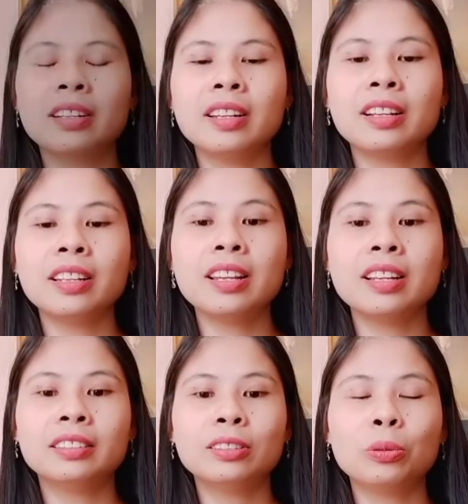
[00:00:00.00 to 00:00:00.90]
laki
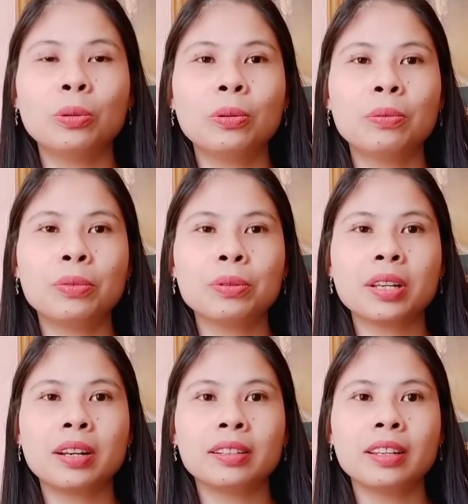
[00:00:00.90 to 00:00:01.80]
ng tulong mo
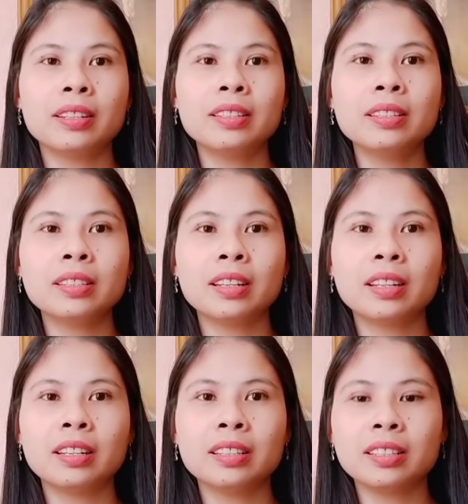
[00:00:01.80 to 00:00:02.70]
sa akin
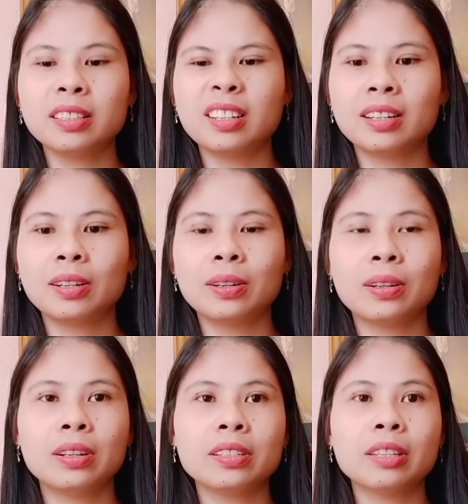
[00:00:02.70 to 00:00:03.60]
sa
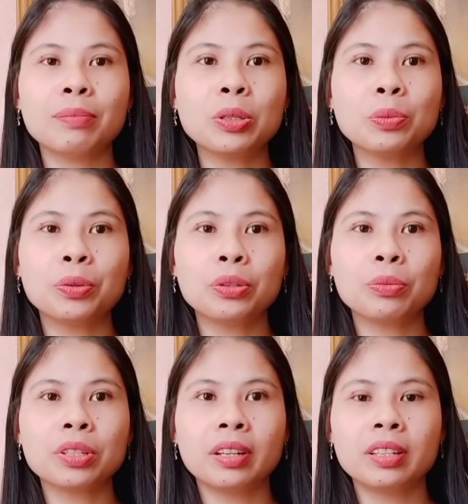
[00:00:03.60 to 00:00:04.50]
sa pag-support mo
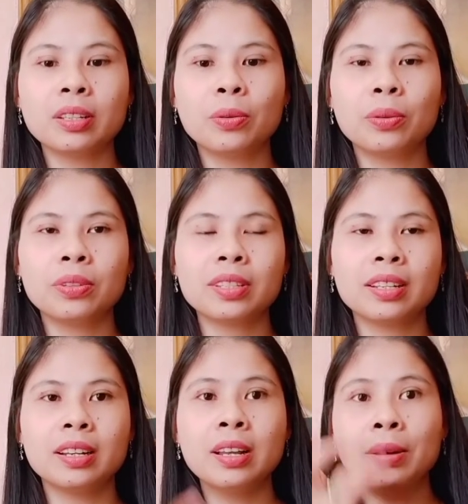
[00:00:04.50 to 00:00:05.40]
sa akin sa
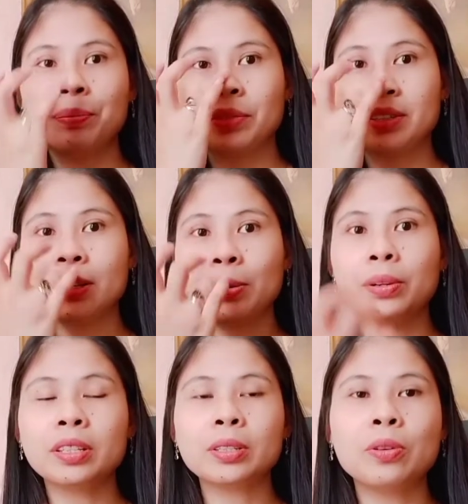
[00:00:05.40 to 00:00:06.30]
sa sa
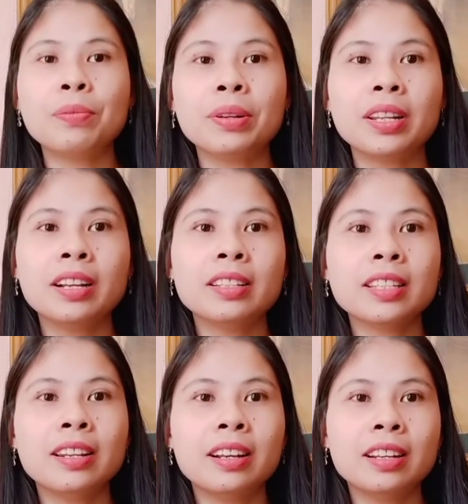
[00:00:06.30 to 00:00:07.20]
oras ko. Dagan
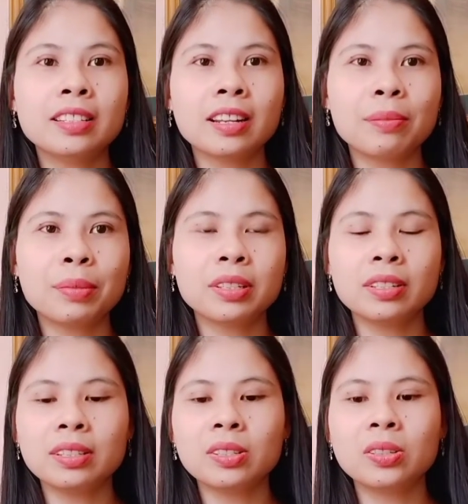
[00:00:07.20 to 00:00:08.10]
sa dagan salamat si
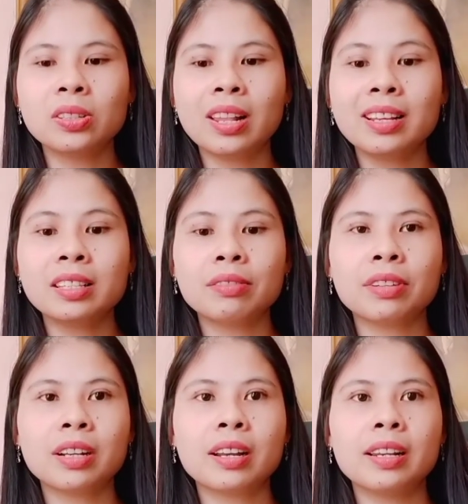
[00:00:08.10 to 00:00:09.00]
Liza
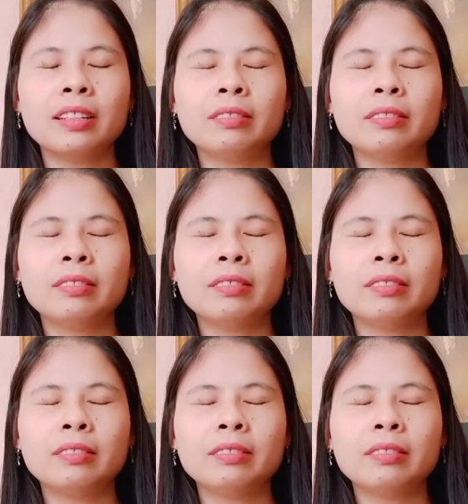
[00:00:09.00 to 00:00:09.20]
Fragale.